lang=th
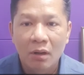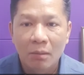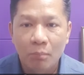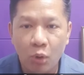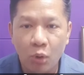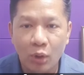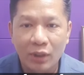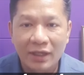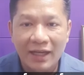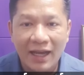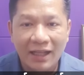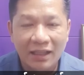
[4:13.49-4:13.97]
ผ
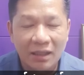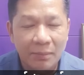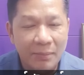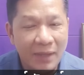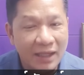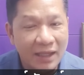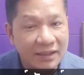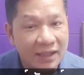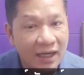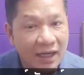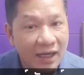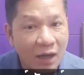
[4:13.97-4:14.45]
ลการทำงา
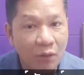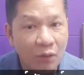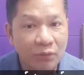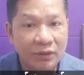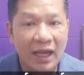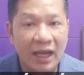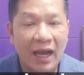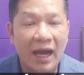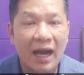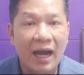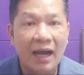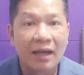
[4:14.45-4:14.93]
นจะเข้า
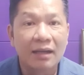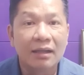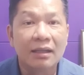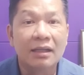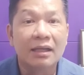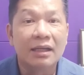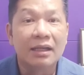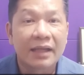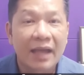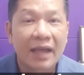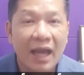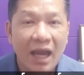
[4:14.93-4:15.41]
ตาห
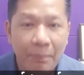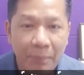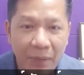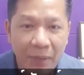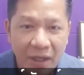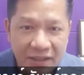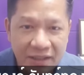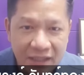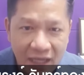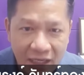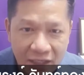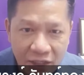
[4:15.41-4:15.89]
รือแค่ป
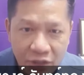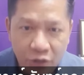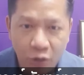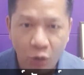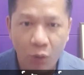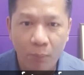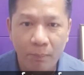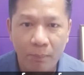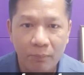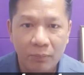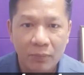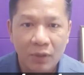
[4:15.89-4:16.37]
ระชานิย
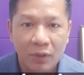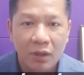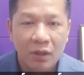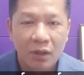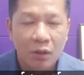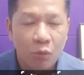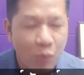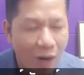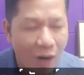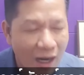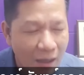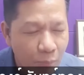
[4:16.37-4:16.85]
ม
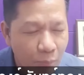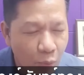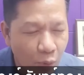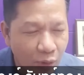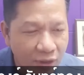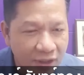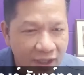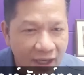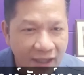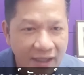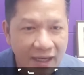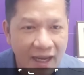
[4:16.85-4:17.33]
หวังผล
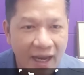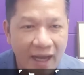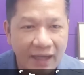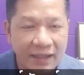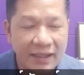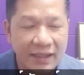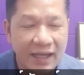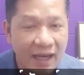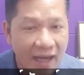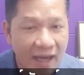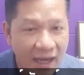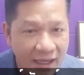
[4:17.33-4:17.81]
คะแนน
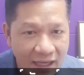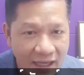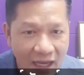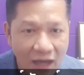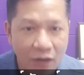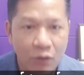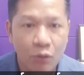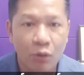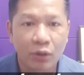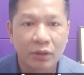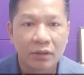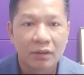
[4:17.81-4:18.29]
ในอนาคต